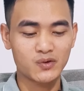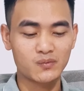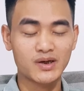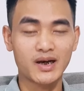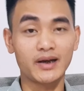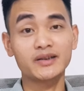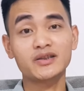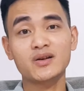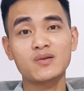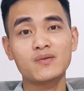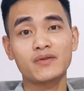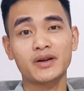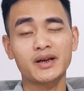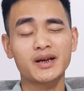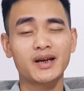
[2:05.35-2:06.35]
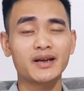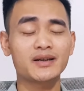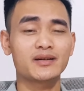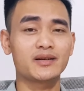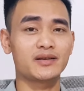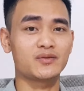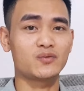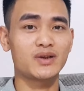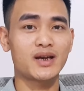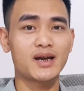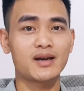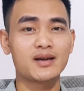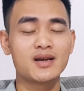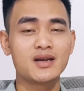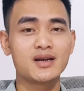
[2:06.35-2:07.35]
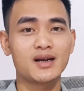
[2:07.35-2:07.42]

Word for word: trung khá sâu về cái cách để chúng ta